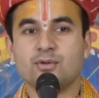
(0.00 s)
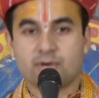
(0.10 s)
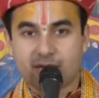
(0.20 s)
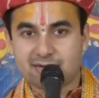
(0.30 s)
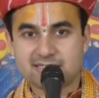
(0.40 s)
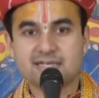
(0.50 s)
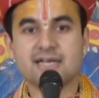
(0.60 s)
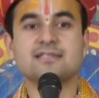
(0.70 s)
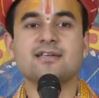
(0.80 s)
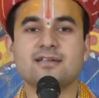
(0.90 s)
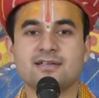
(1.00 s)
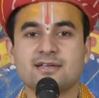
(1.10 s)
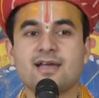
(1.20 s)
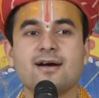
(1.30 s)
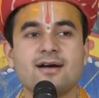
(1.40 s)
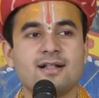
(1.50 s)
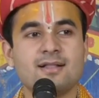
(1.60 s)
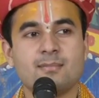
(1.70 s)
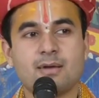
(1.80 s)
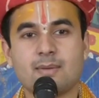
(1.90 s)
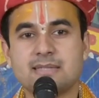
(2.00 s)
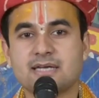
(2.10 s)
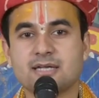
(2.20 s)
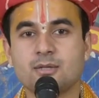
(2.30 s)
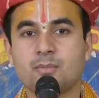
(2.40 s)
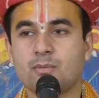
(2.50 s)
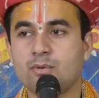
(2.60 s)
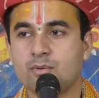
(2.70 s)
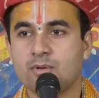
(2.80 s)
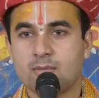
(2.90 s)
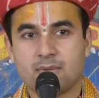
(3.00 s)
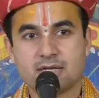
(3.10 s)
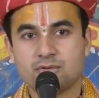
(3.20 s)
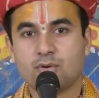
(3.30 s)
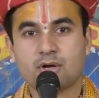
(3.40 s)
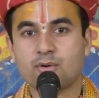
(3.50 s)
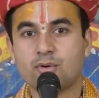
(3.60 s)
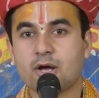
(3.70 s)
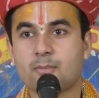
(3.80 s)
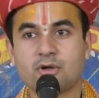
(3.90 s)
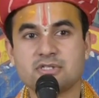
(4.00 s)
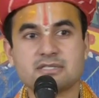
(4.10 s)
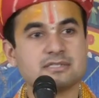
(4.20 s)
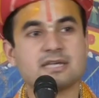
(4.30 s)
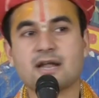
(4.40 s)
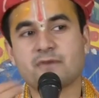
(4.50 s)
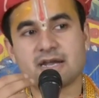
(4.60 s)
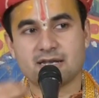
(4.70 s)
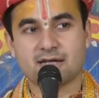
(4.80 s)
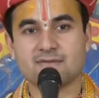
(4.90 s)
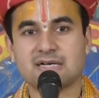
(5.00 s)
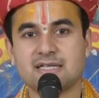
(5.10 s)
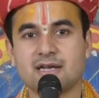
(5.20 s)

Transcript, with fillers: धोखेबाजी करते हैं क्या भगवान से कहते हैं प्रभु मेरा दो करोड़ का प्रोजेक्ट जरा फाइनल करवा